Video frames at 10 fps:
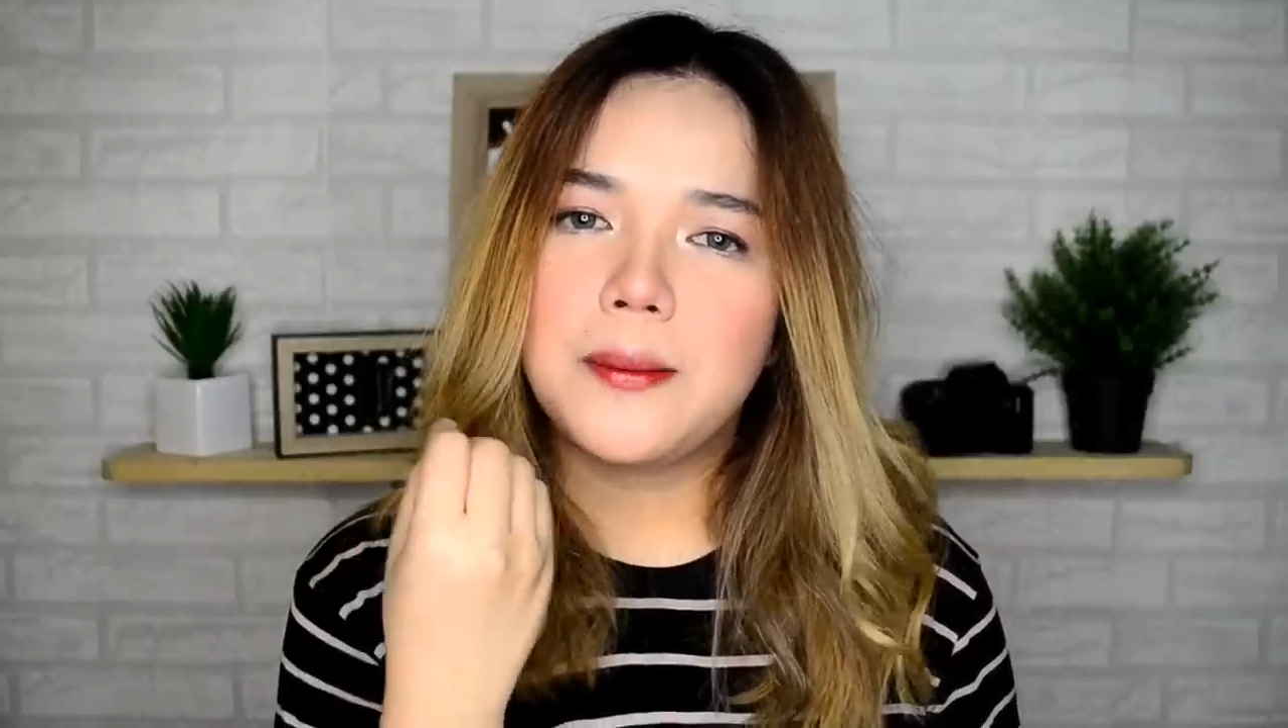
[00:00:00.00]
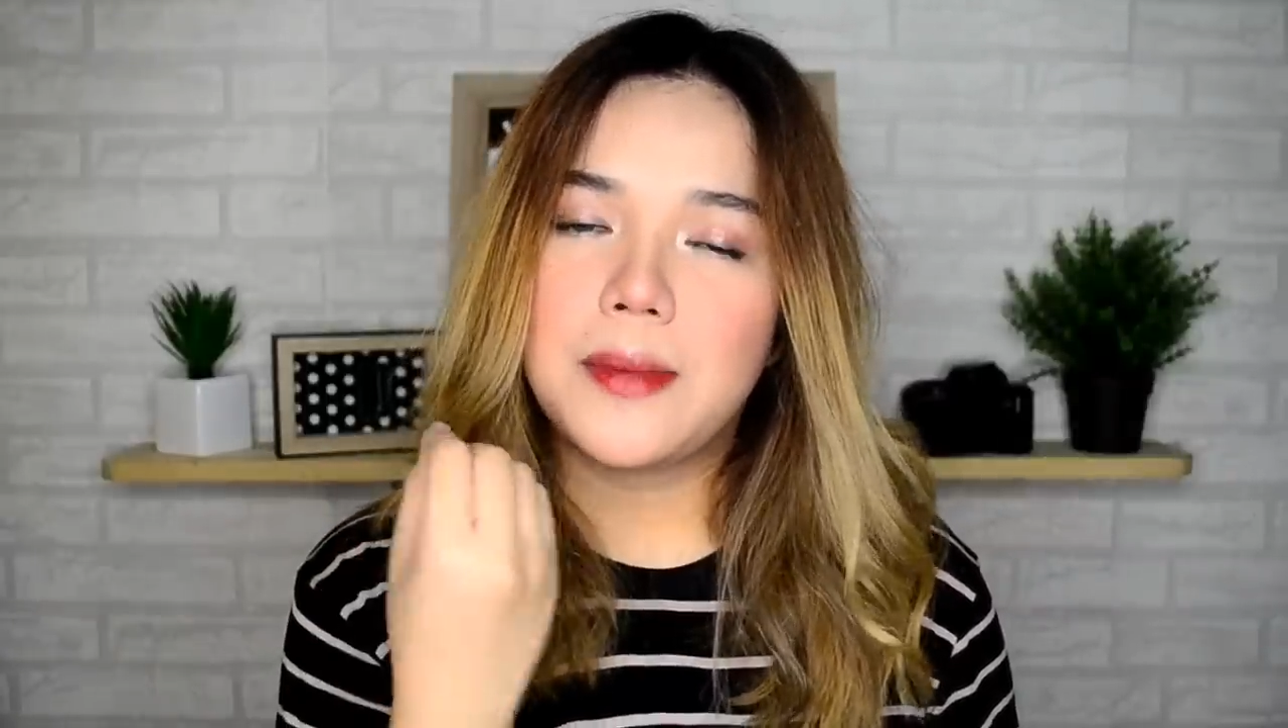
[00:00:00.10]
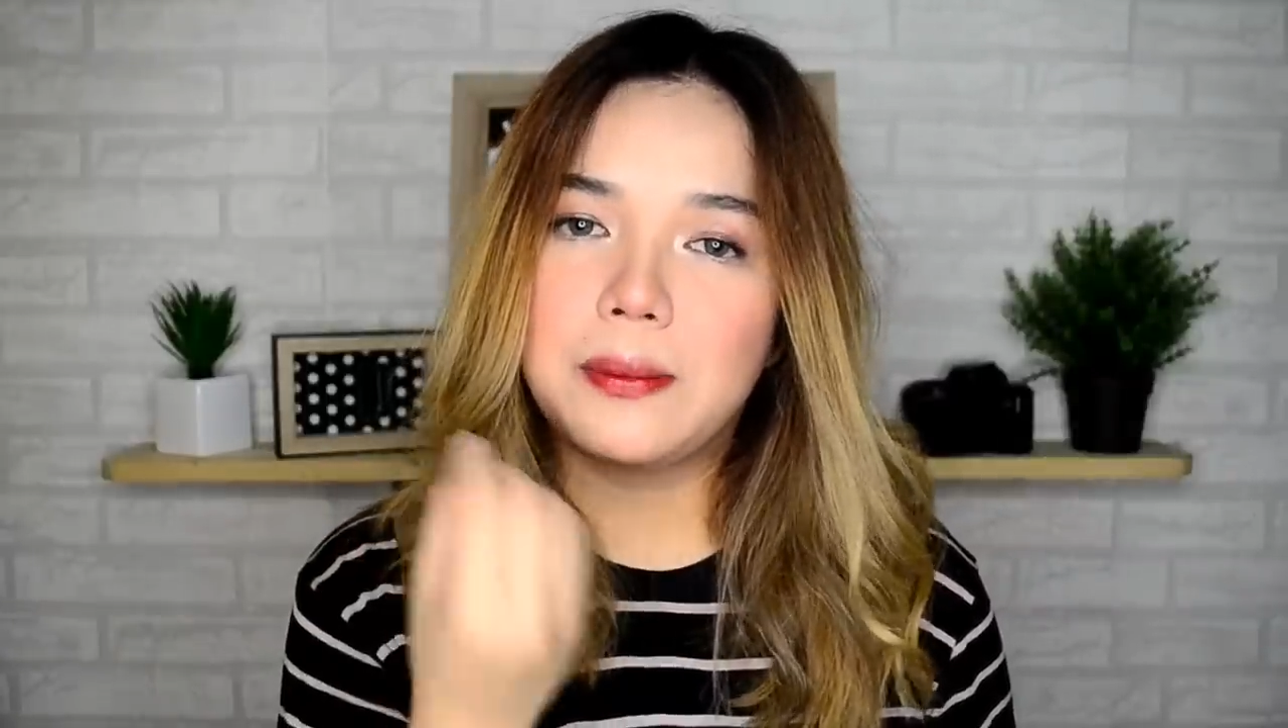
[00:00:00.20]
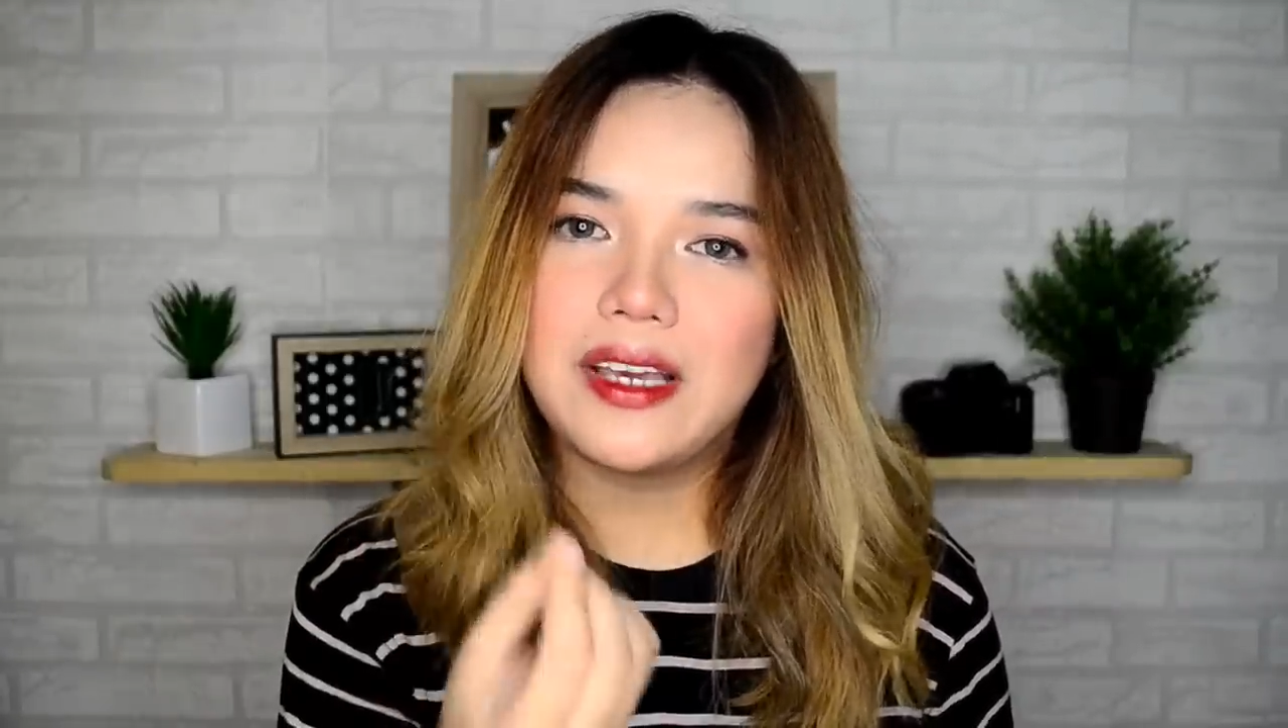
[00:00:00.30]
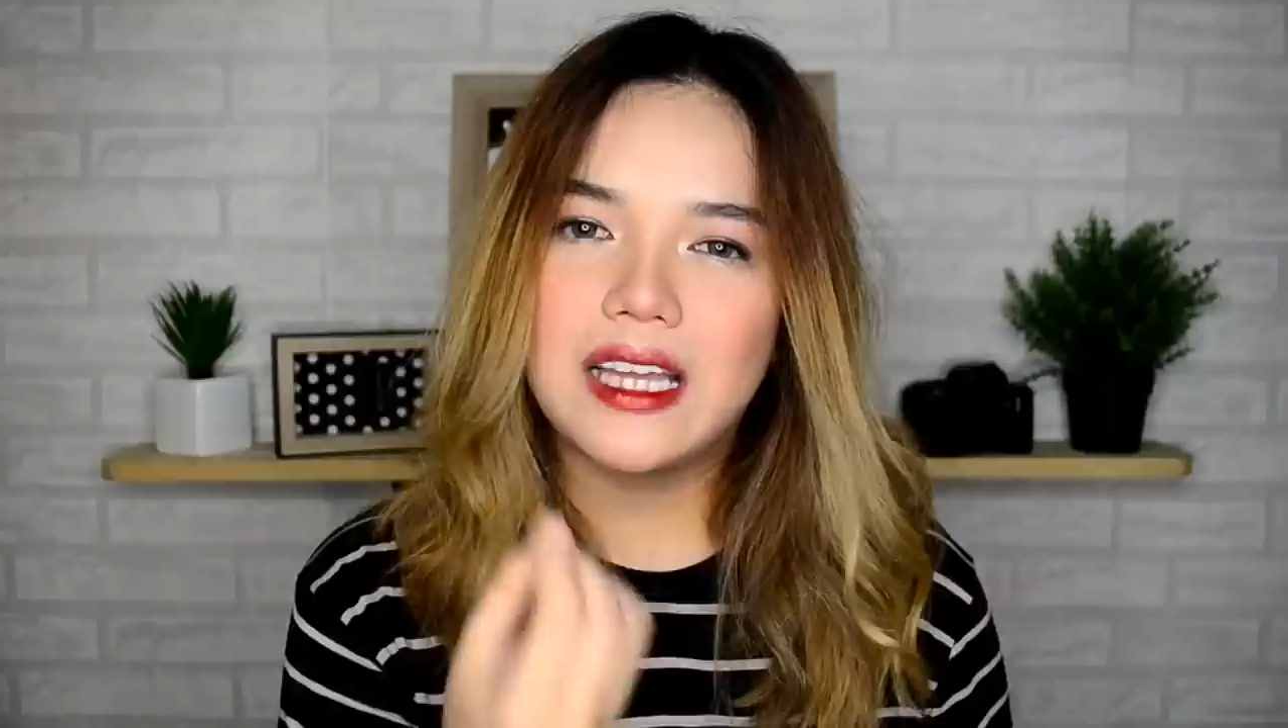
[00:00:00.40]

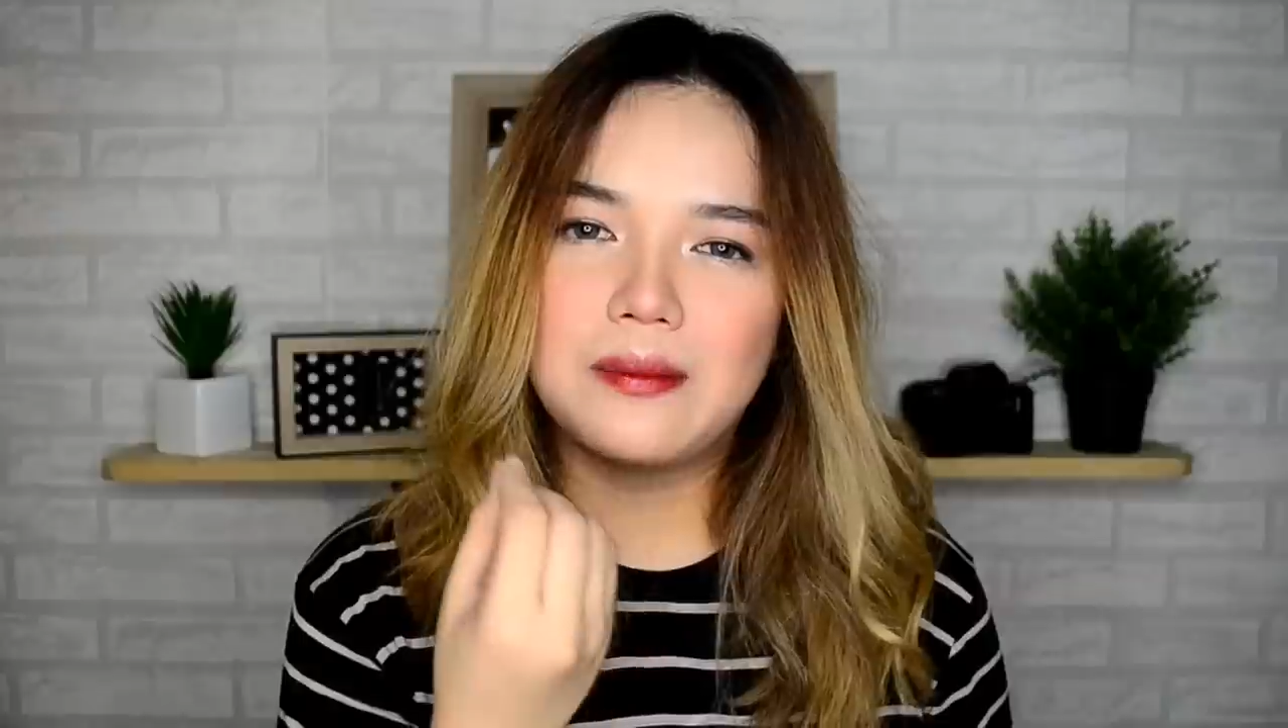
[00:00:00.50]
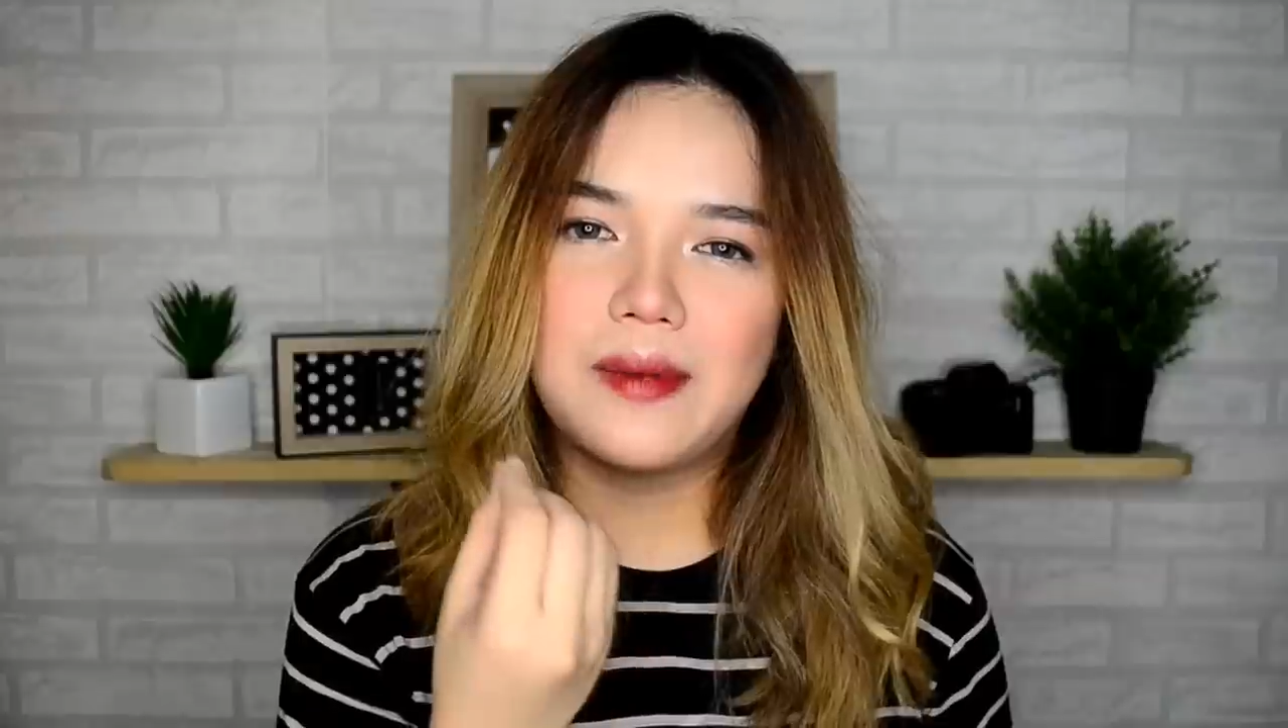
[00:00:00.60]
mapigat